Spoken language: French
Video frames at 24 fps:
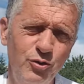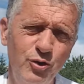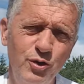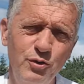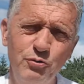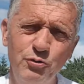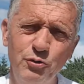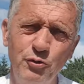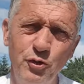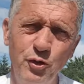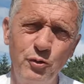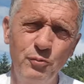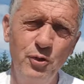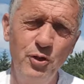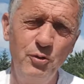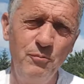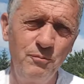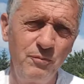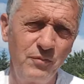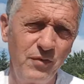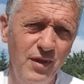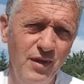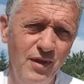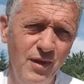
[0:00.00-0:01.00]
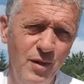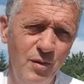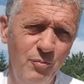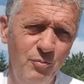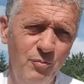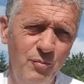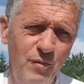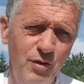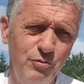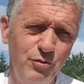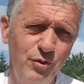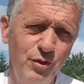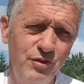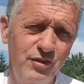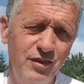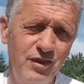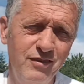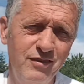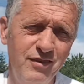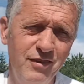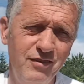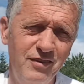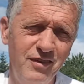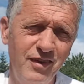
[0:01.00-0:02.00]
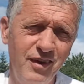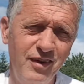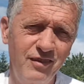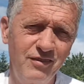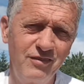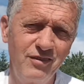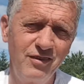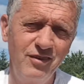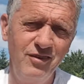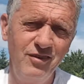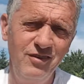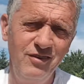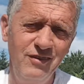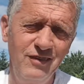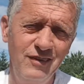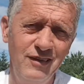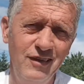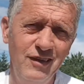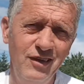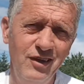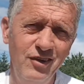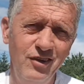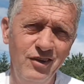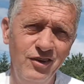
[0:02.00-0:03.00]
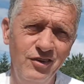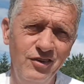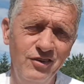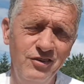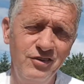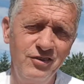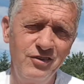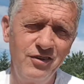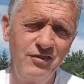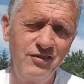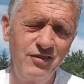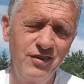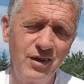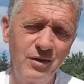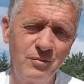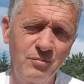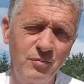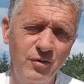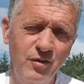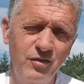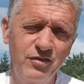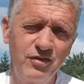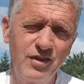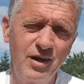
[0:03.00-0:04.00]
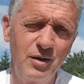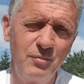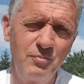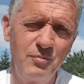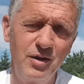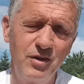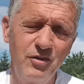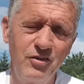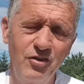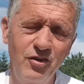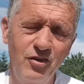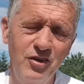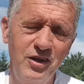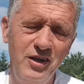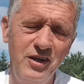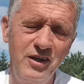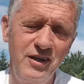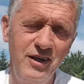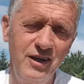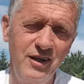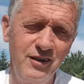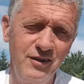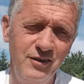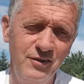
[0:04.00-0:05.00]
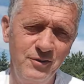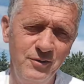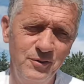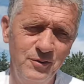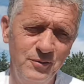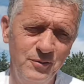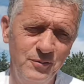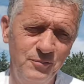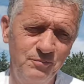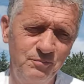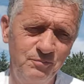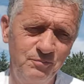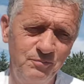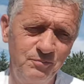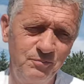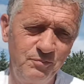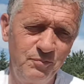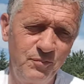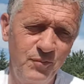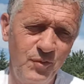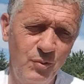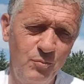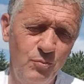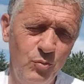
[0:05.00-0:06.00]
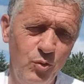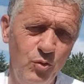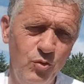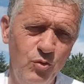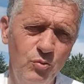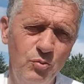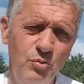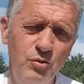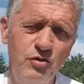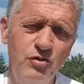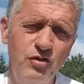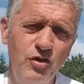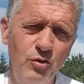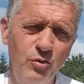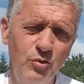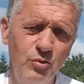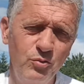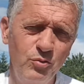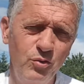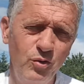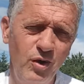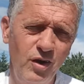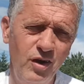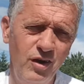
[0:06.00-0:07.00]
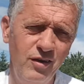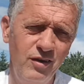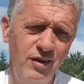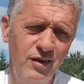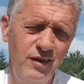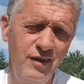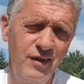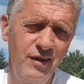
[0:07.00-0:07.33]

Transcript: de l'effondrement ma foi très intéressant. Euh, j'essaierai de penser à le mettre dans les liens euh, pour que vous puissiez le voir.